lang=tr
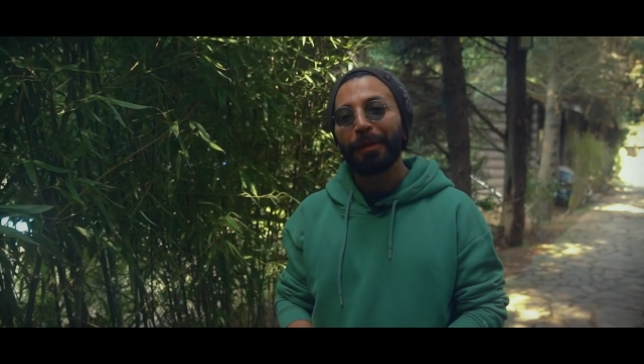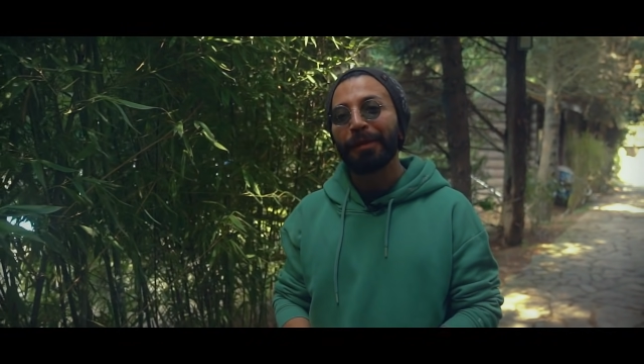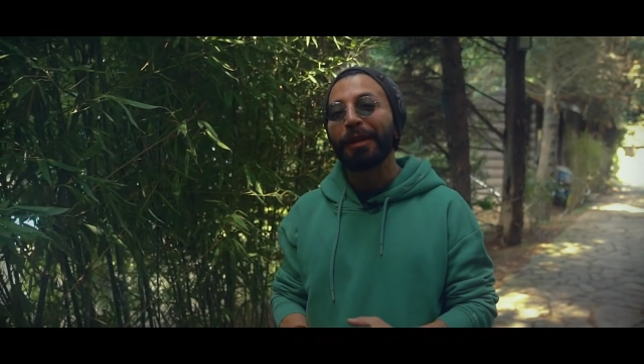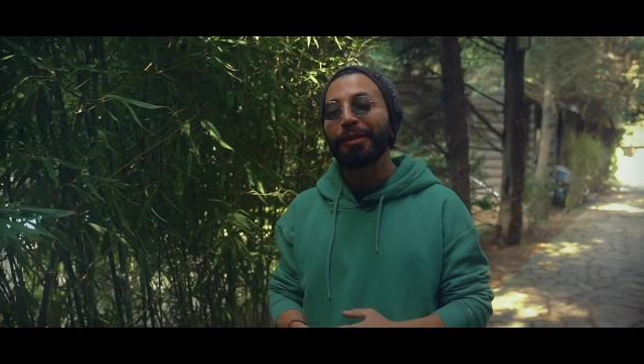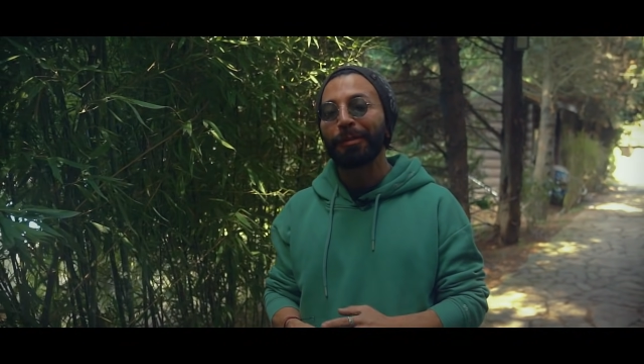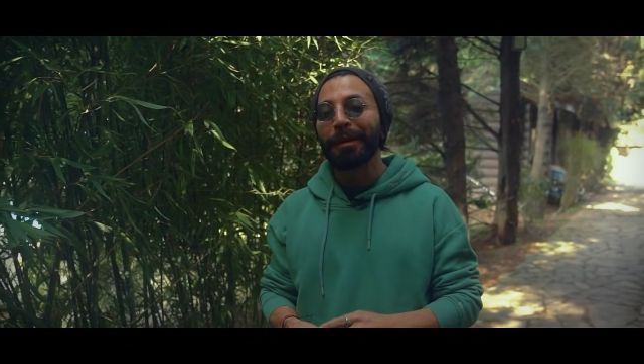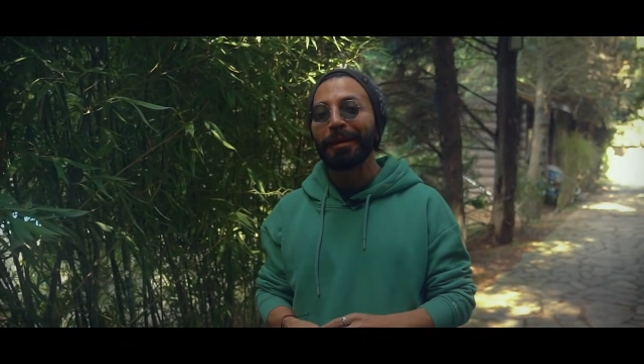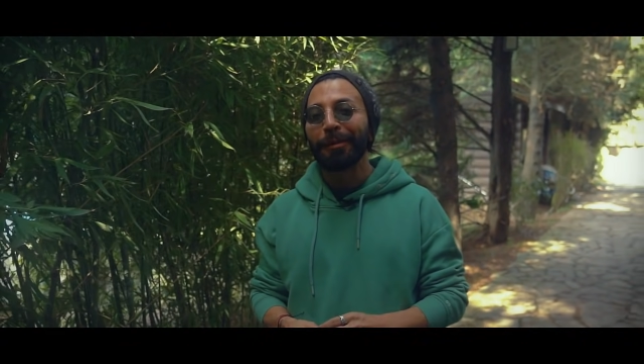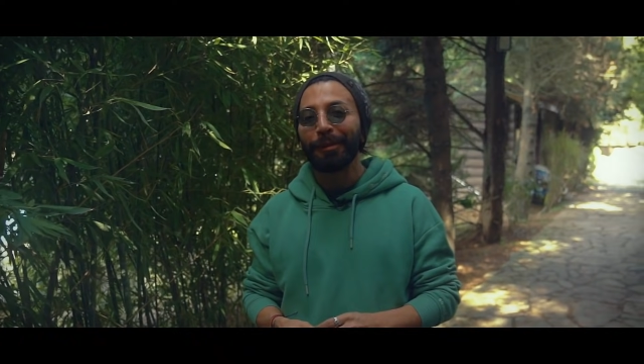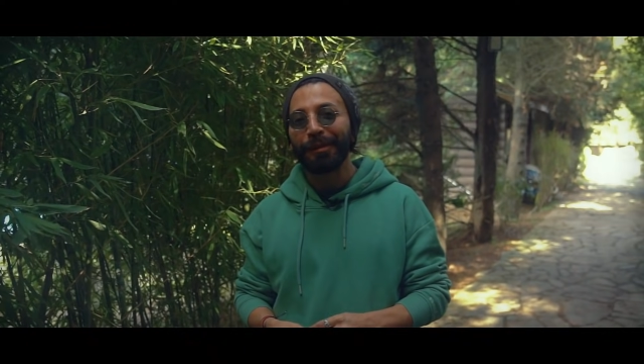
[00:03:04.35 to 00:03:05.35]
Değiştirmek
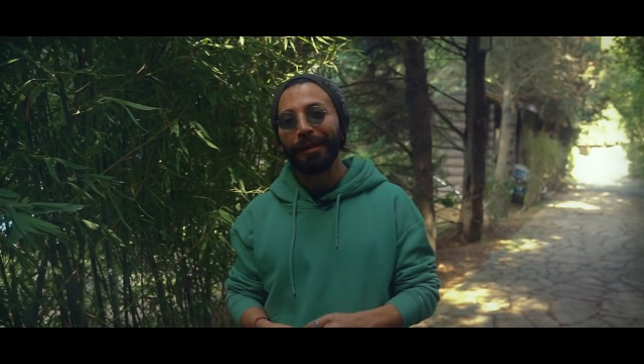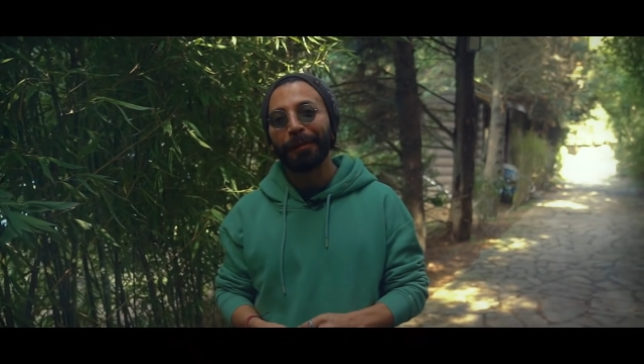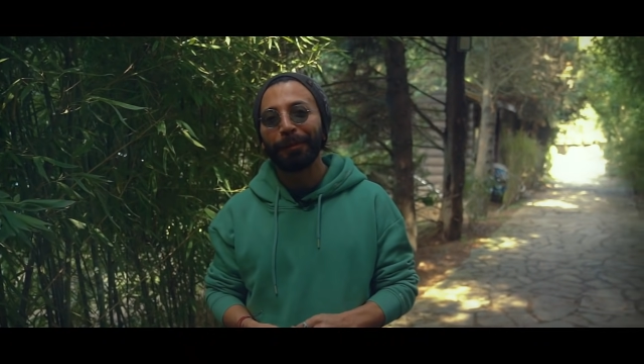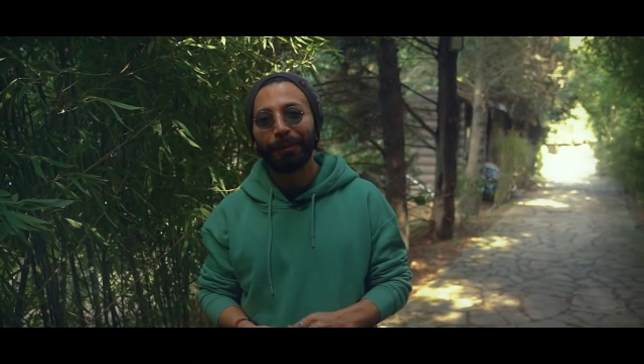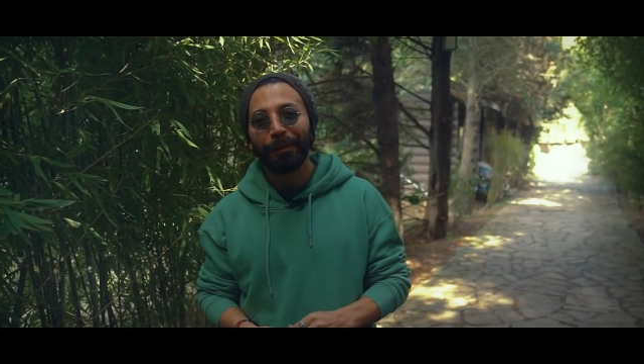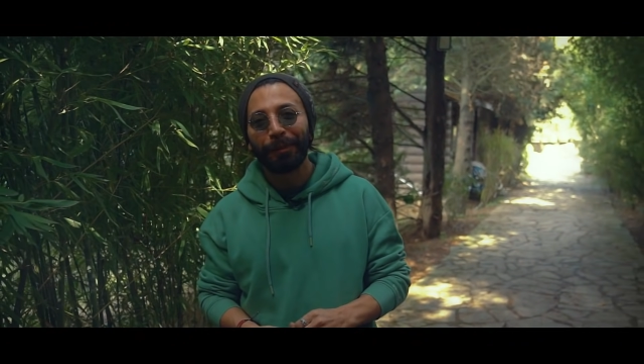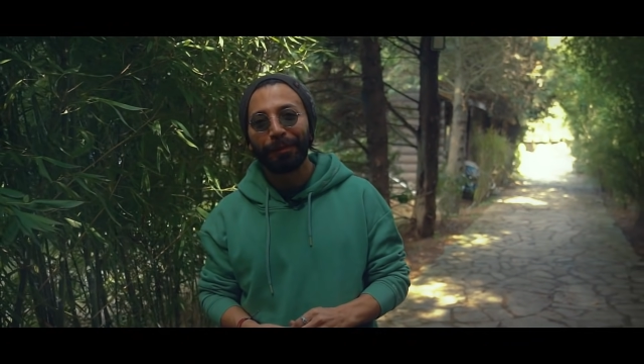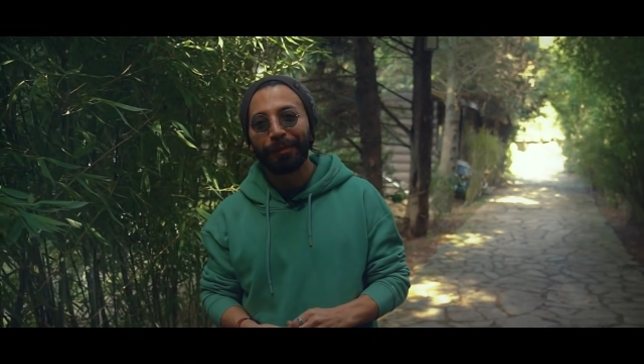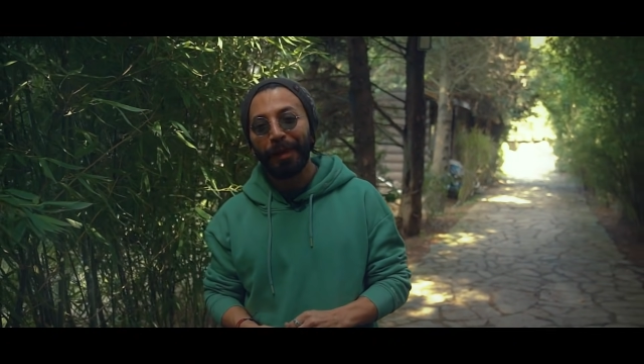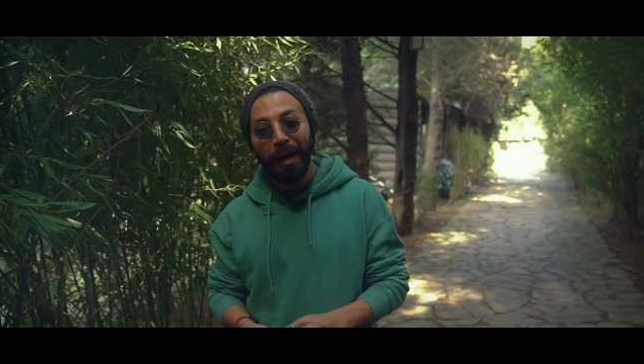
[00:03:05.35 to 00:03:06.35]
elimizde.
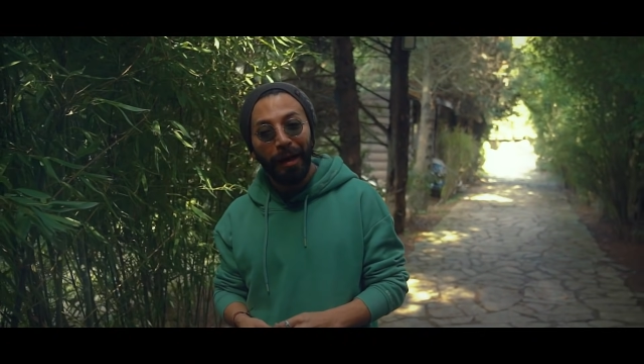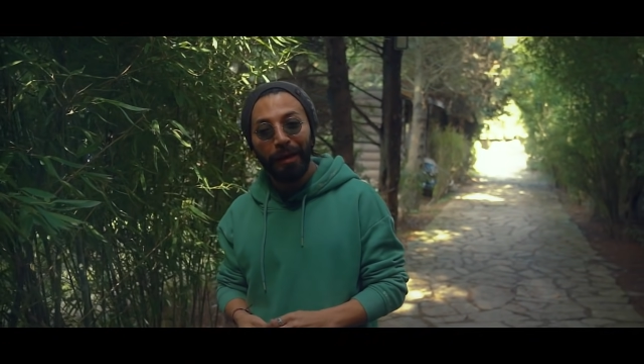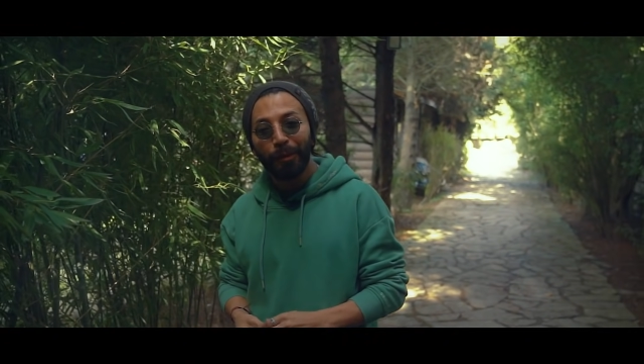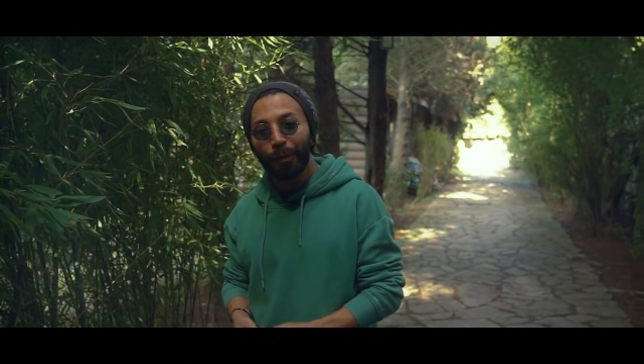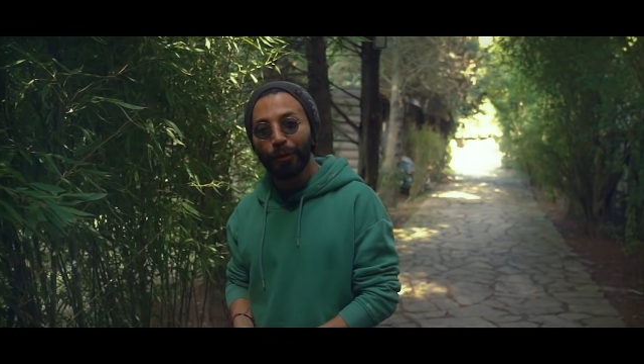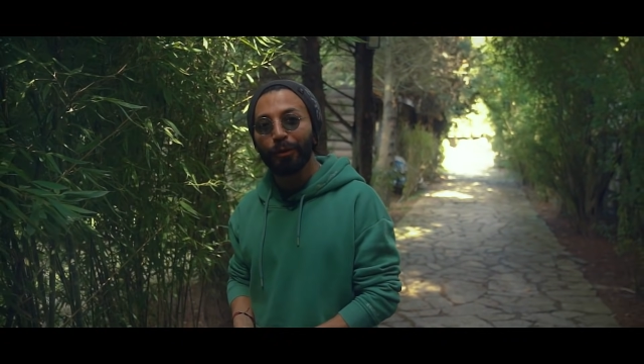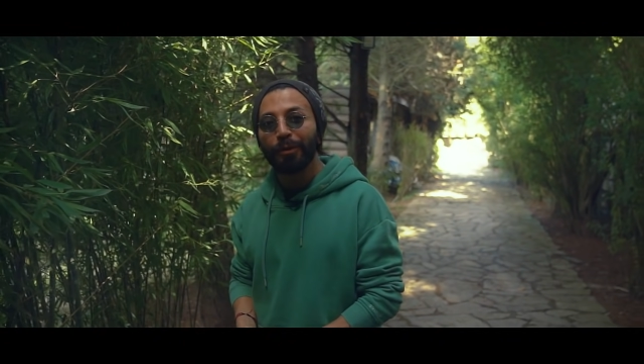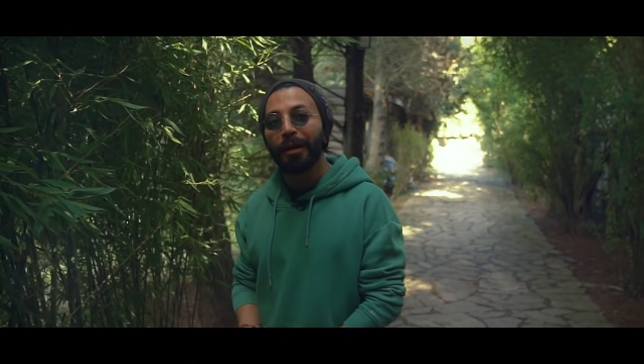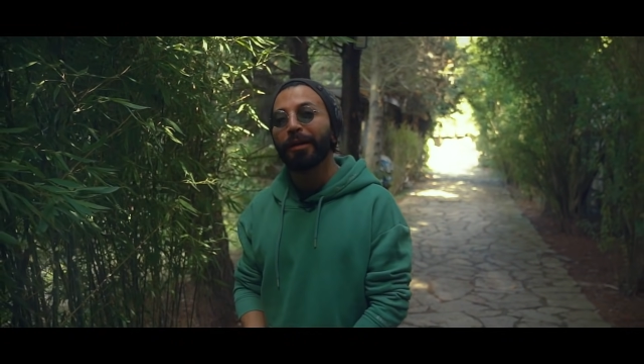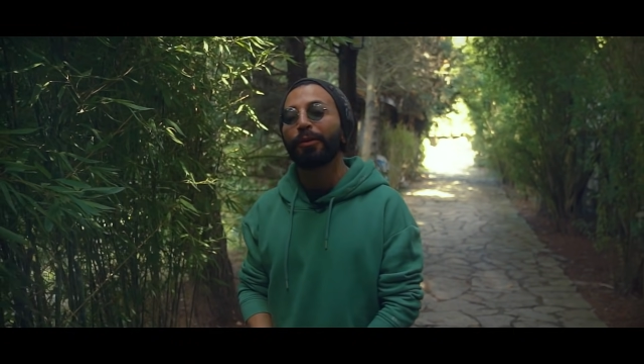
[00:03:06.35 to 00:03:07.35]
Daha mutlu,
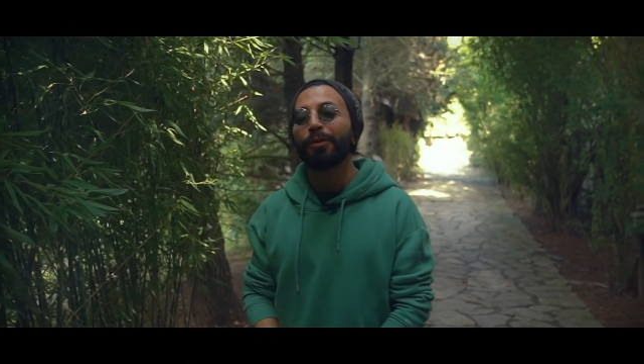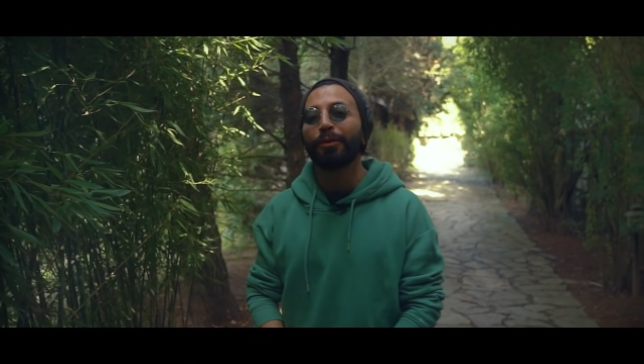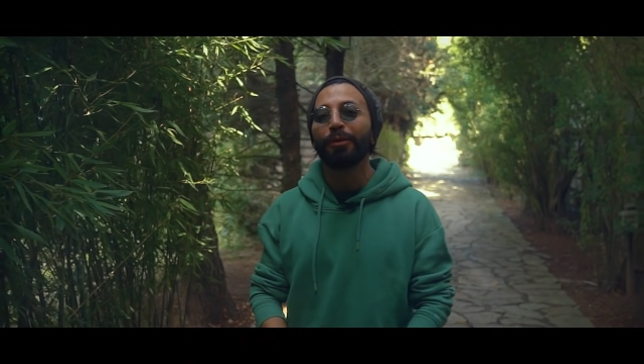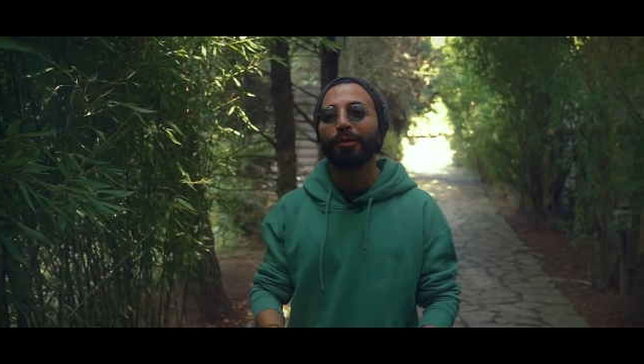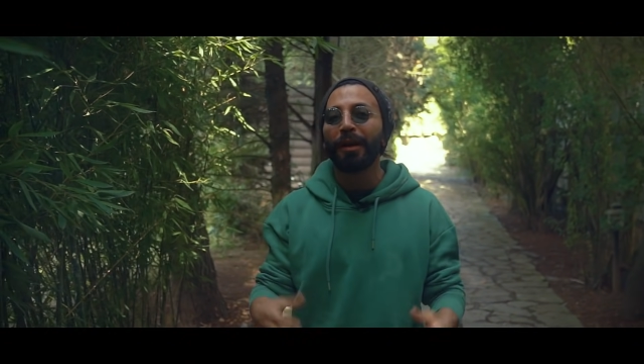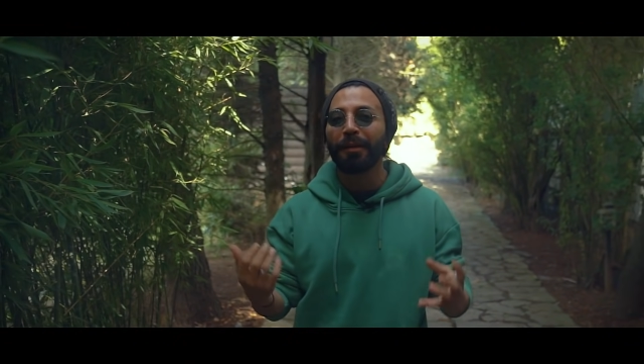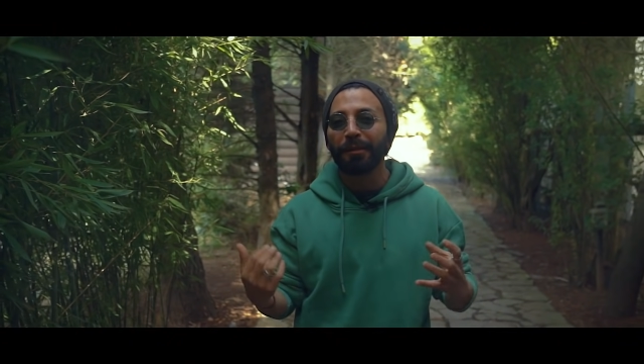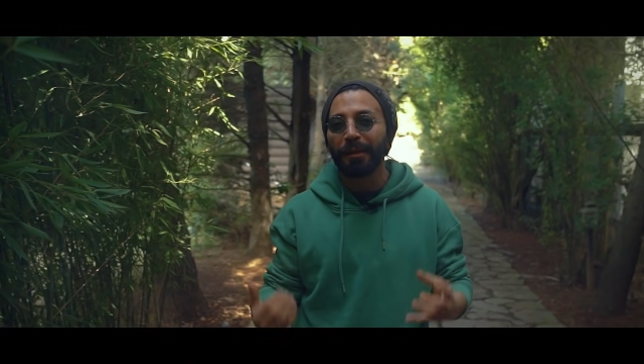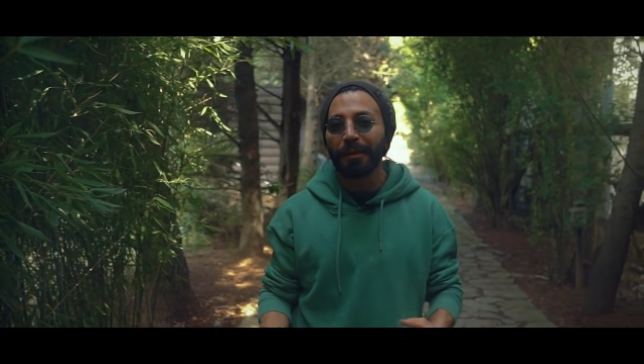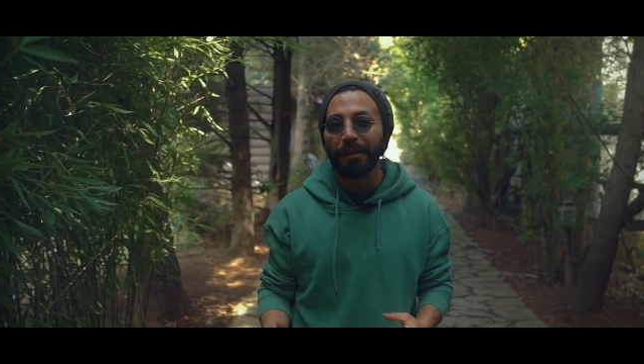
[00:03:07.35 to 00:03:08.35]
daha güçlü, daha
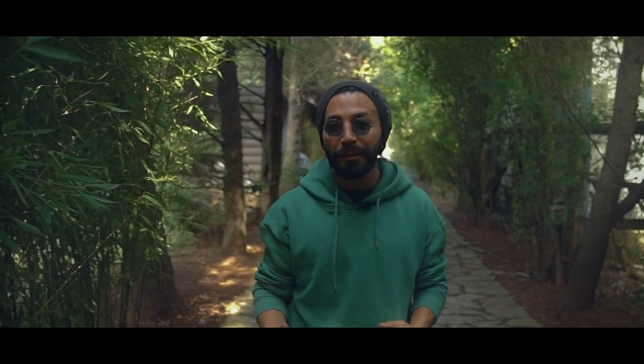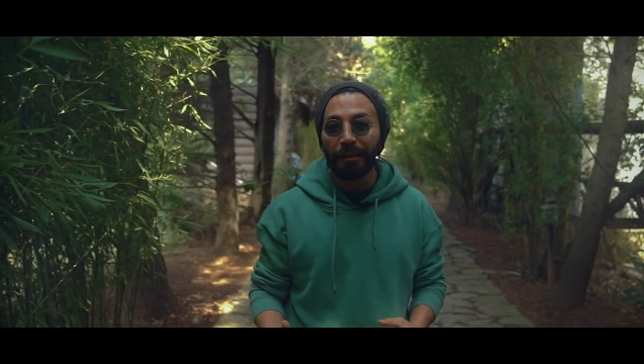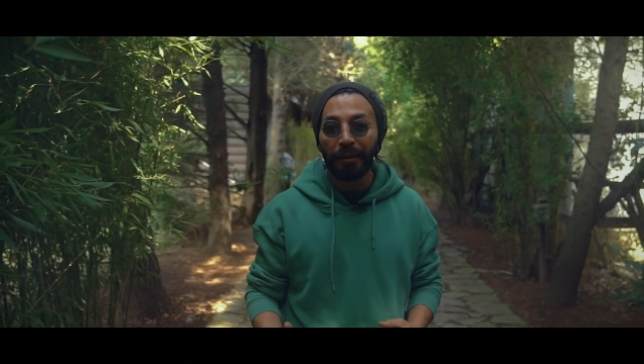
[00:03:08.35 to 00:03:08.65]
zengin,